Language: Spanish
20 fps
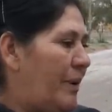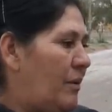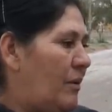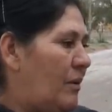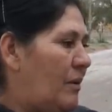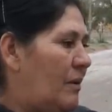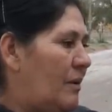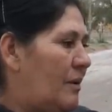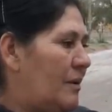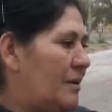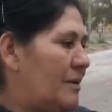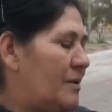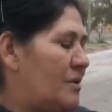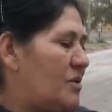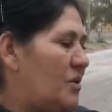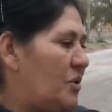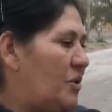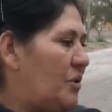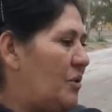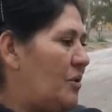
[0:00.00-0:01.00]
pero
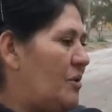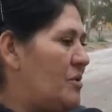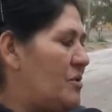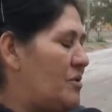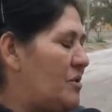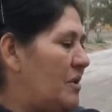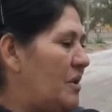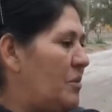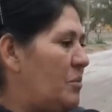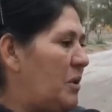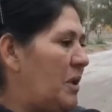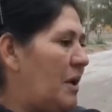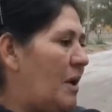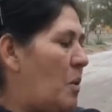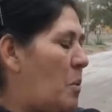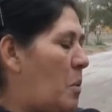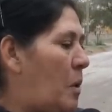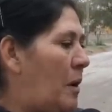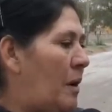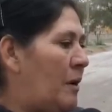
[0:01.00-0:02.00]
nosotros con Johnny
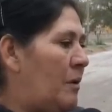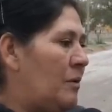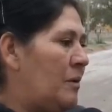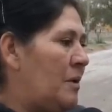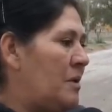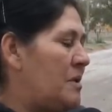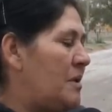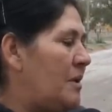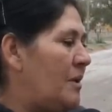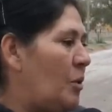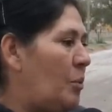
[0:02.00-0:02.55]
mirábamos la noticia